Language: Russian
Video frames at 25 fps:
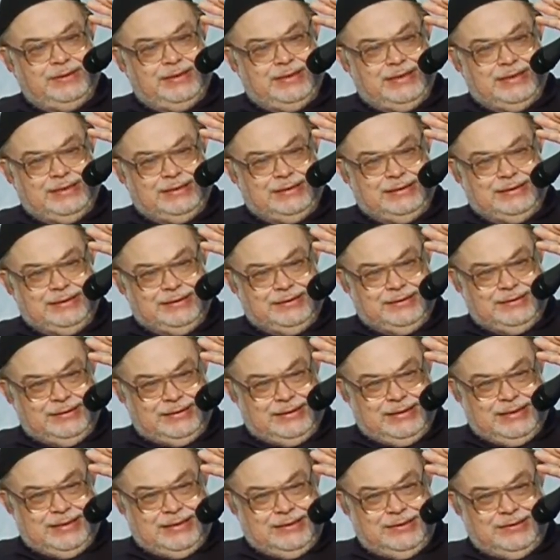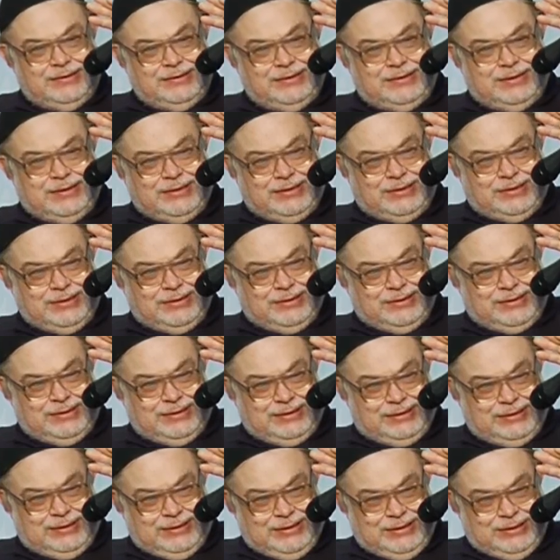корзину, да, одну сложил,
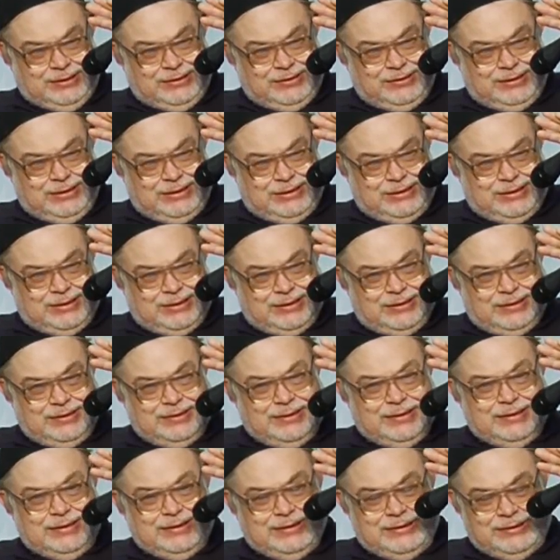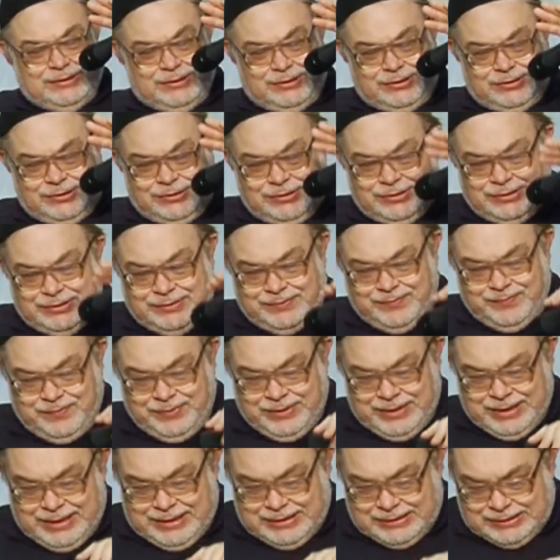снизу держал, другую
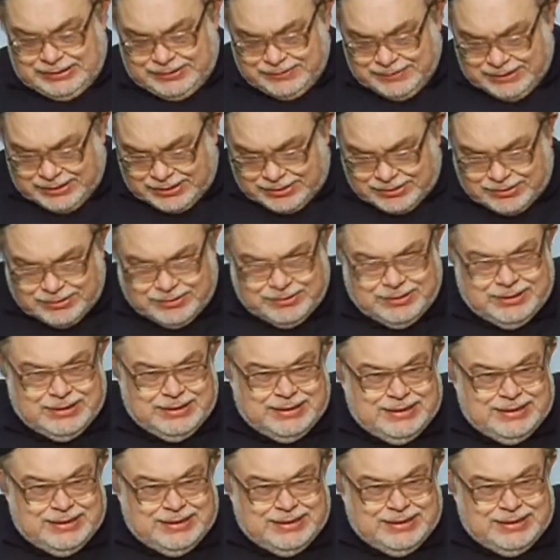сверху.